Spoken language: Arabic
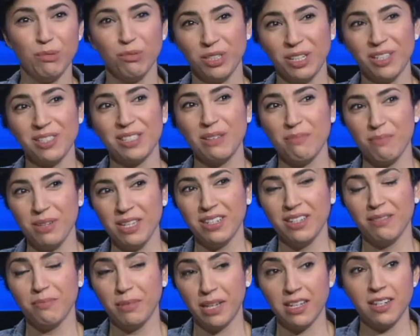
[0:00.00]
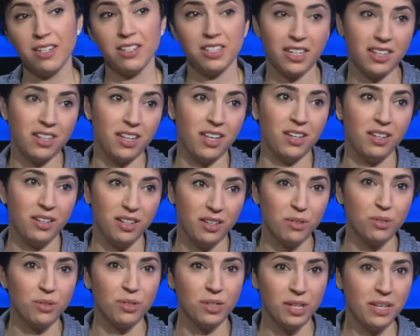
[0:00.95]
منظمين المهرجان
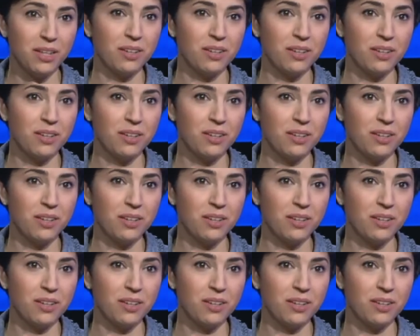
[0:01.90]
انه